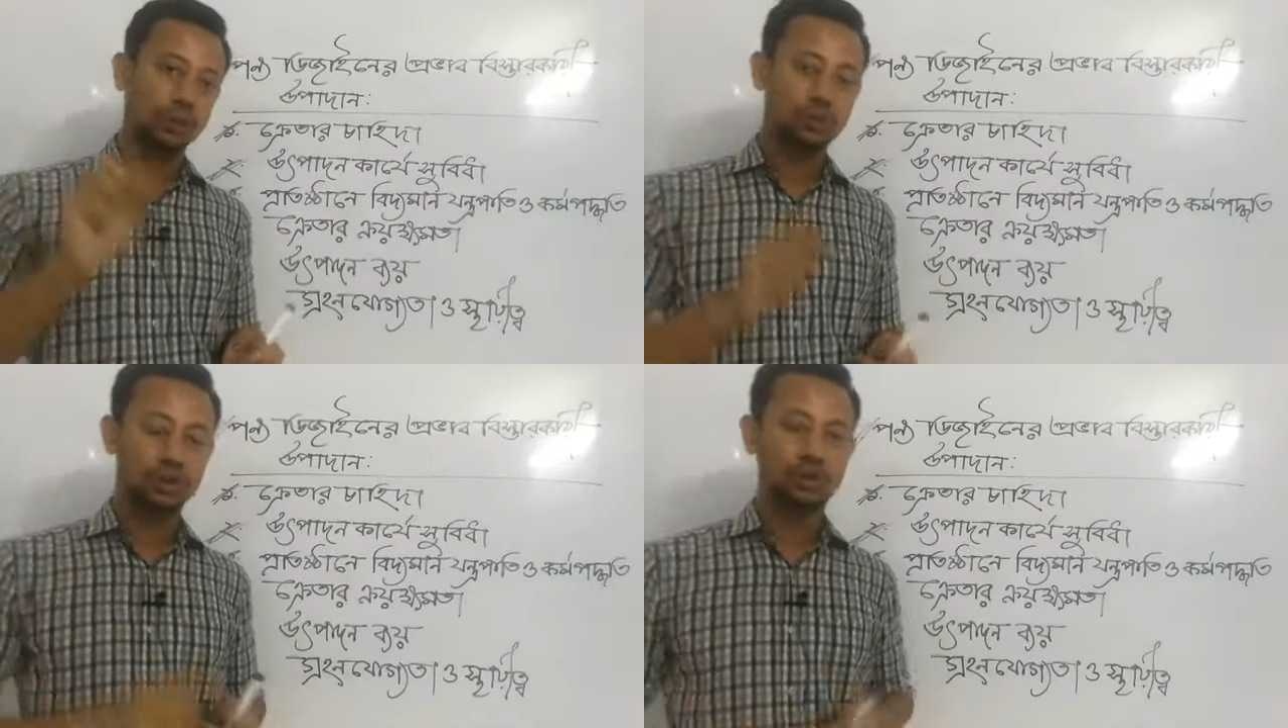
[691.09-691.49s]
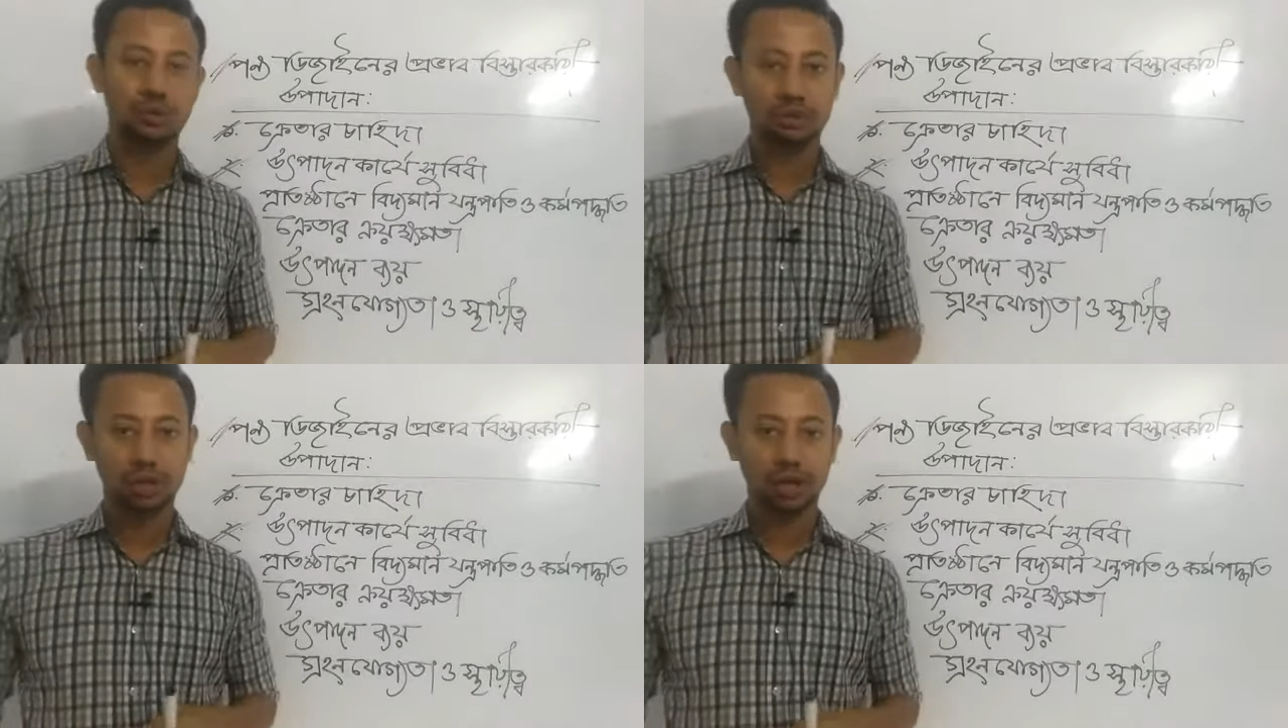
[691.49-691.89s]
বুঝতে
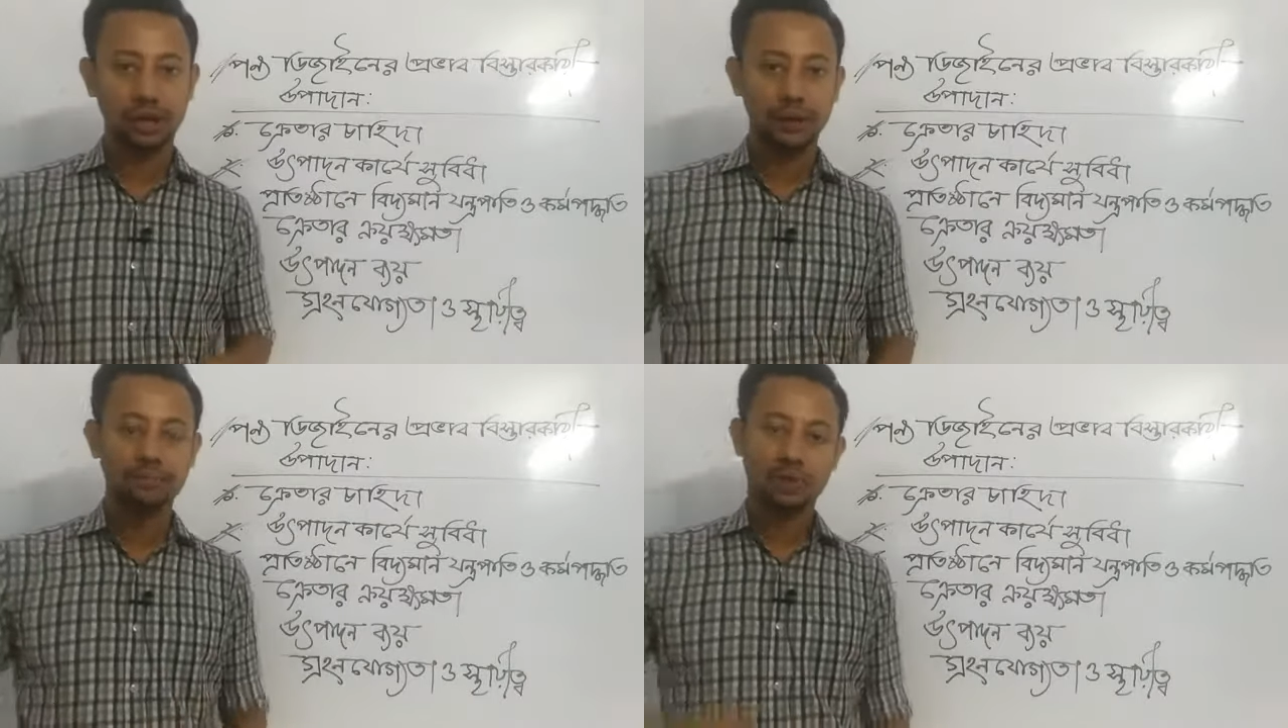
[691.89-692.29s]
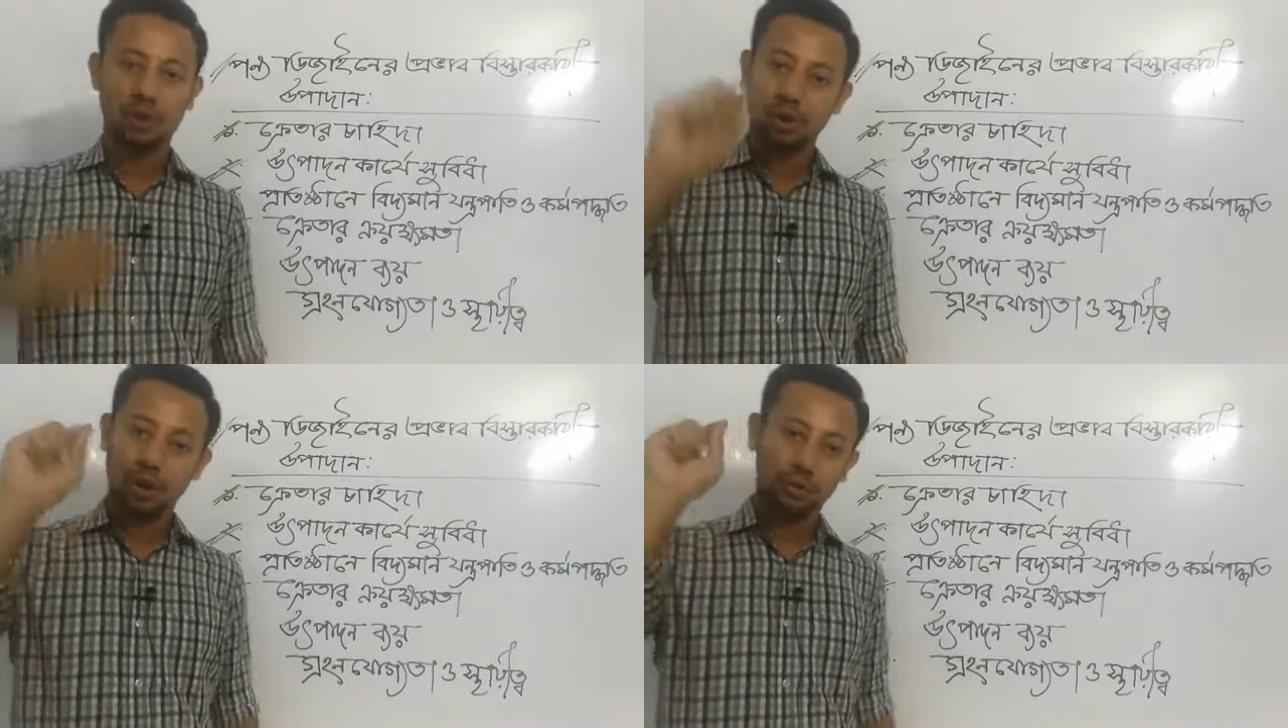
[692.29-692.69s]
সমস্যা হয়
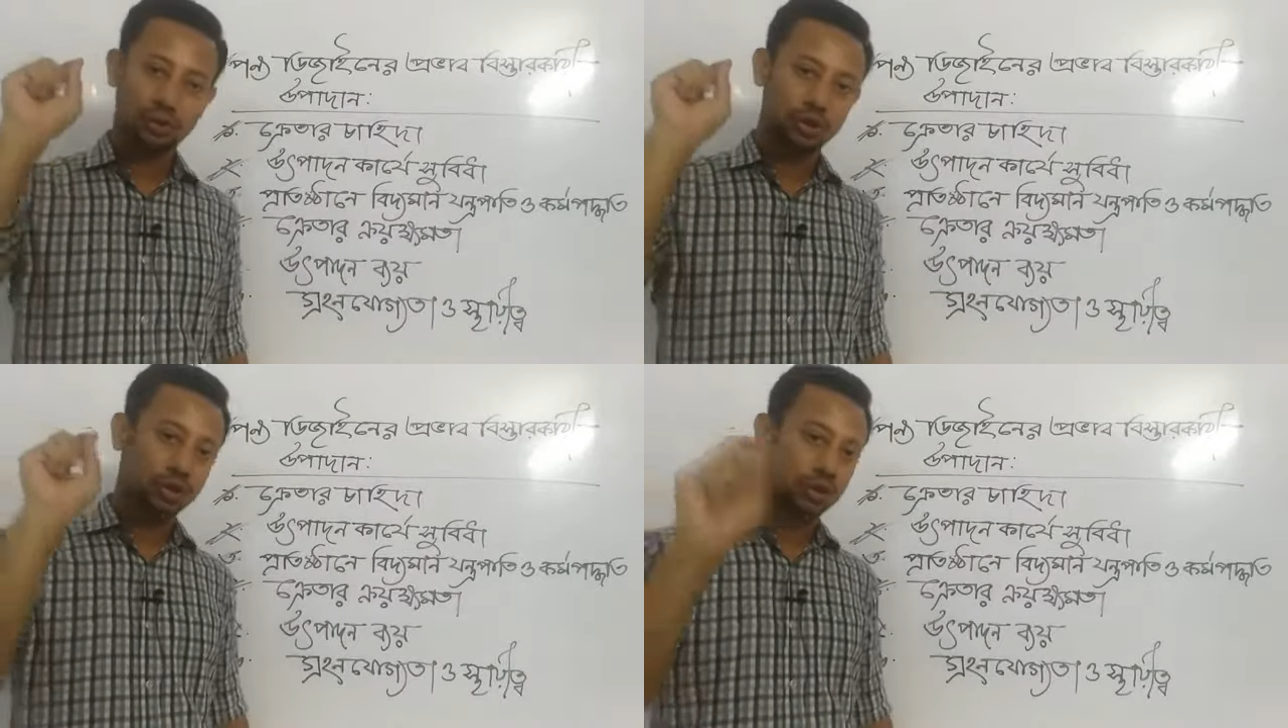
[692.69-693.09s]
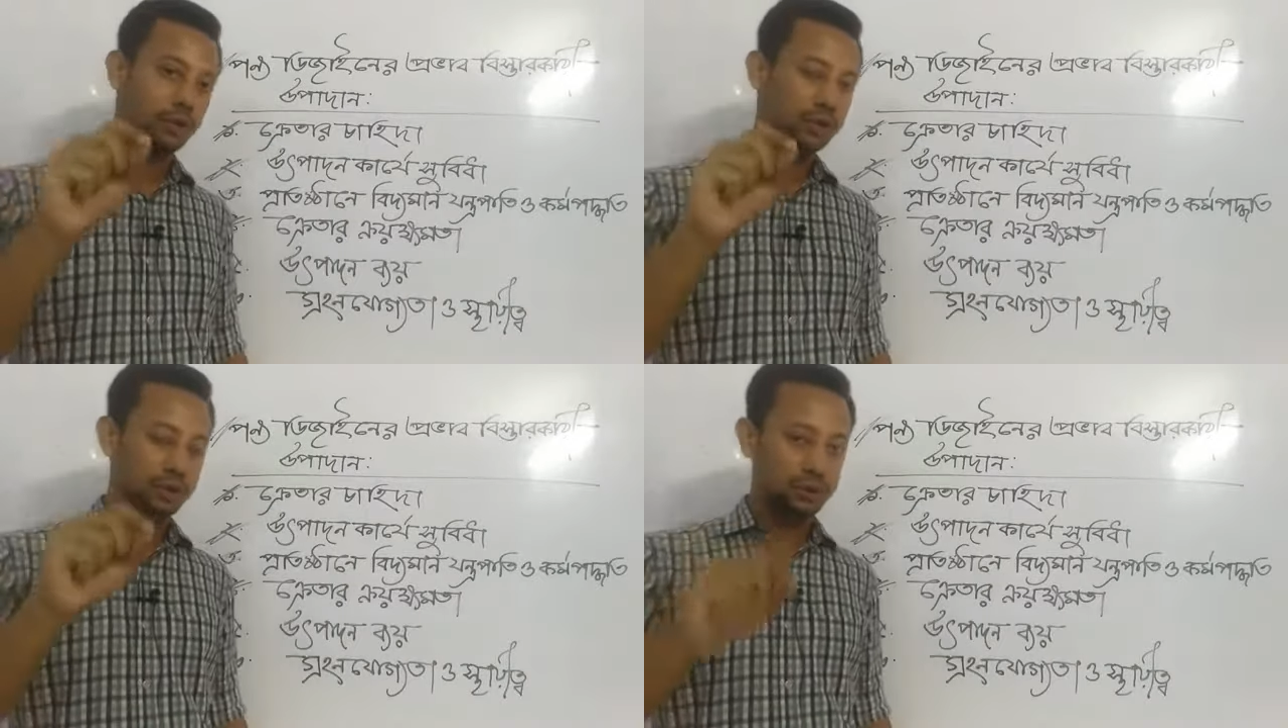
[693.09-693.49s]
অবশ্যই
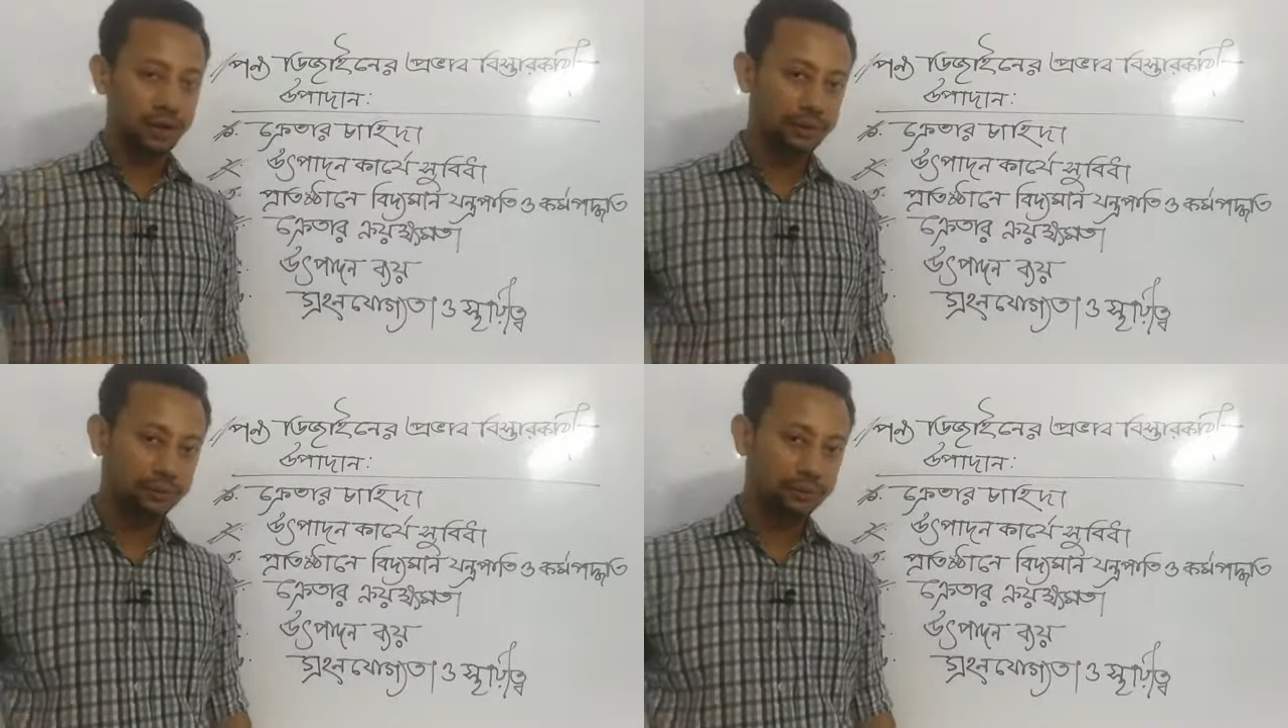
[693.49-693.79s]
কমেন্ট করবে